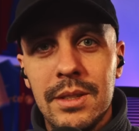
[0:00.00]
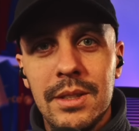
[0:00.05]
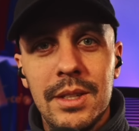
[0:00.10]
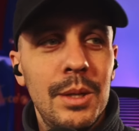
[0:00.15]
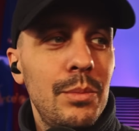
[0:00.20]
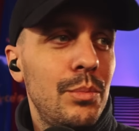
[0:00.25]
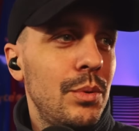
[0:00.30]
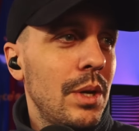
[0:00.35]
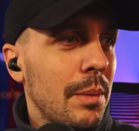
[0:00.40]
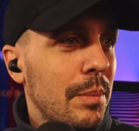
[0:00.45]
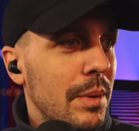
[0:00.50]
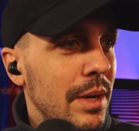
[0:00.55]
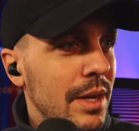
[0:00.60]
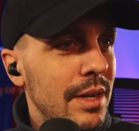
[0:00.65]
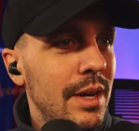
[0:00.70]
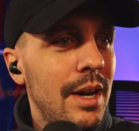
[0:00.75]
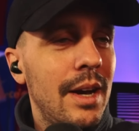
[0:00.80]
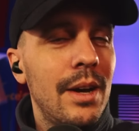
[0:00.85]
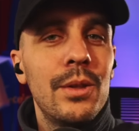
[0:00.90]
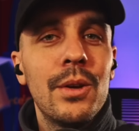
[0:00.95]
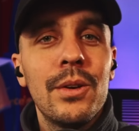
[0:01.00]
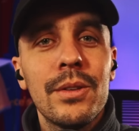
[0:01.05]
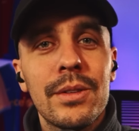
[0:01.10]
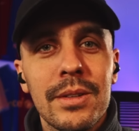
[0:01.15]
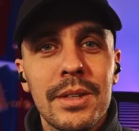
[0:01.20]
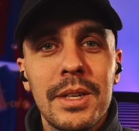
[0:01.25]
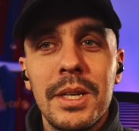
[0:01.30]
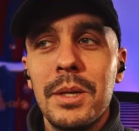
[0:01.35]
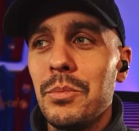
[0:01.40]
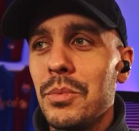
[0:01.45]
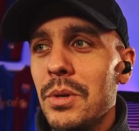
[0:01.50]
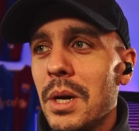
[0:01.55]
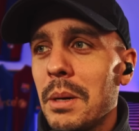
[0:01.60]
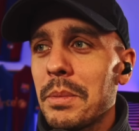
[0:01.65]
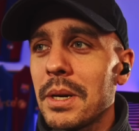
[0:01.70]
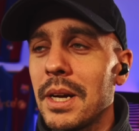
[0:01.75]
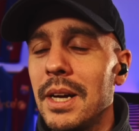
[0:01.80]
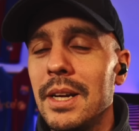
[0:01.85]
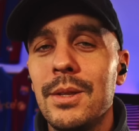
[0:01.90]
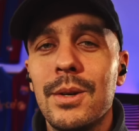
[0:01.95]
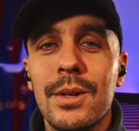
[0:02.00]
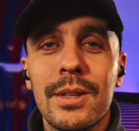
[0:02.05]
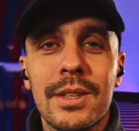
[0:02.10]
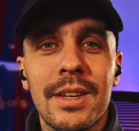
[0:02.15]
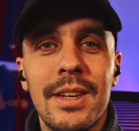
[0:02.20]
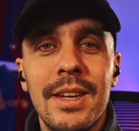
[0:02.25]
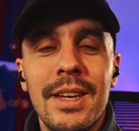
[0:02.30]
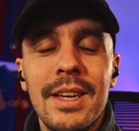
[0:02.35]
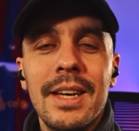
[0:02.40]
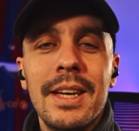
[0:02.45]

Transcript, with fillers: Et puis après, un autre. Et puis après, un autre.